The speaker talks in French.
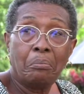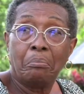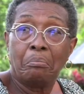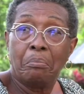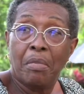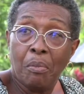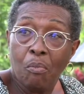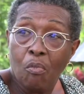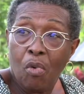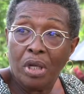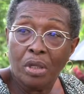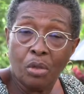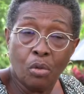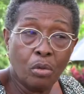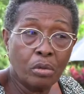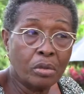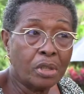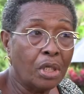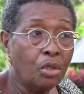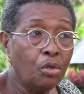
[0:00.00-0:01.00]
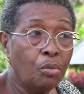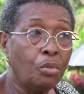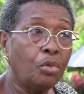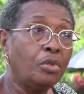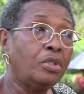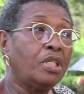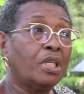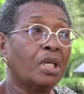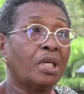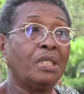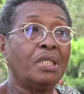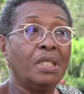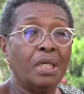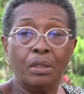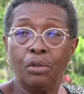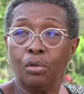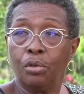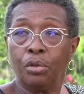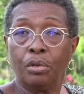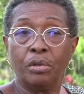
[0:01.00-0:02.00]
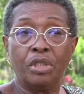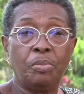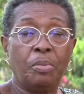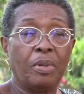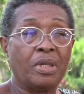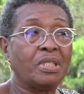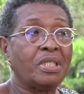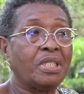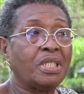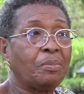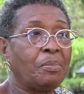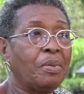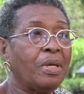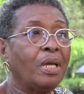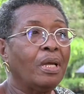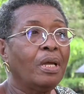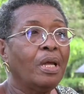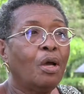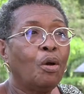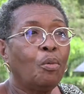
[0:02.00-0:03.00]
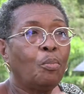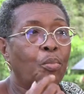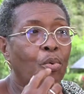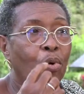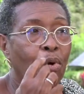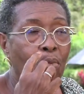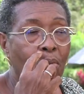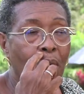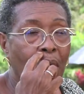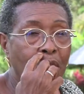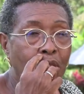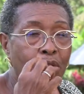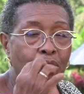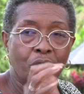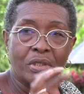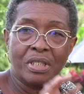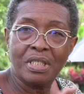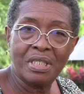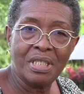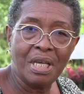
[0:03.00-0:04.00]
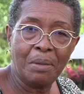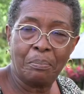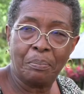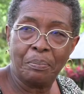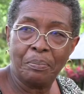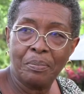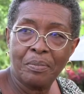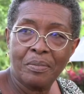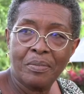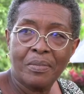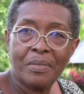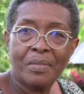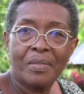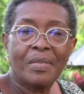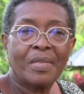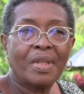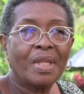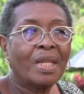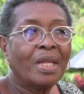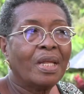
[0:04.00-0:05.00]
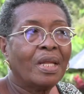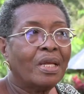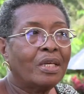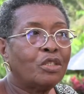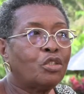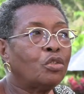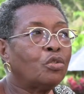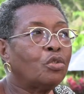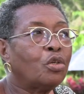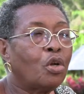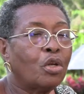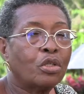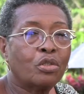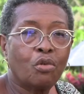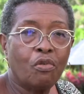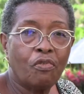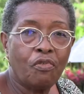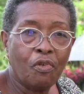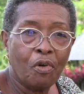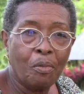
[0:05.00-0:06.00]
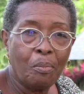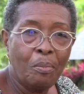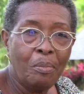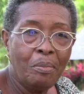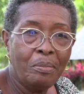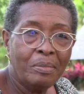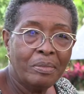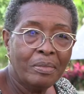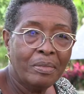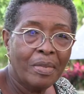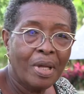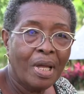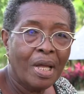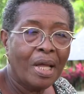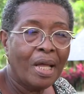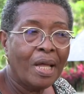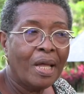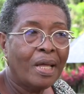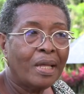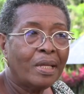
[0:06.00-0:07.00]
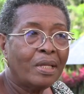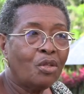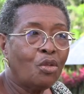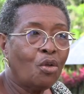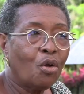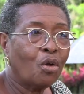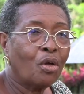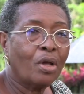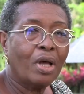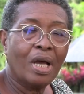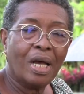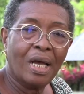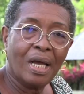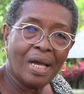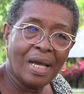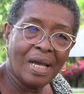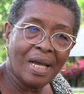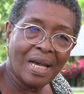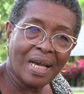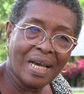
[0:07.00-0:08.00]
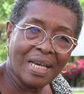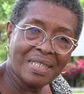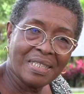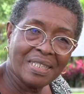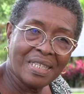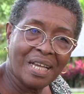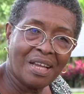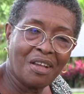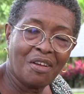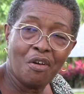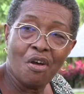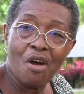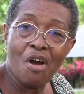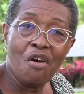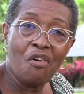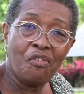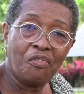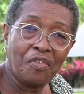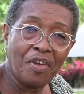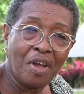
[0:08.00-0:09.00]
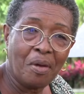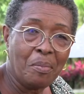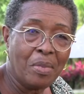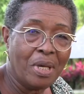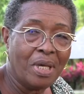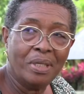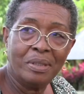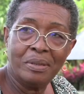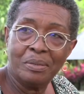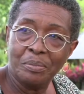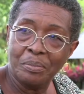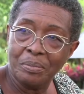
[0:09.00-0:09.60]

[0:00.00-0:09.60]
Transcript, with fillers: Mais moi, non, ça ne me dit rien d'y participer. Pourquoi Une chose simple je suis claustrophobe. Donc, rester enfermé.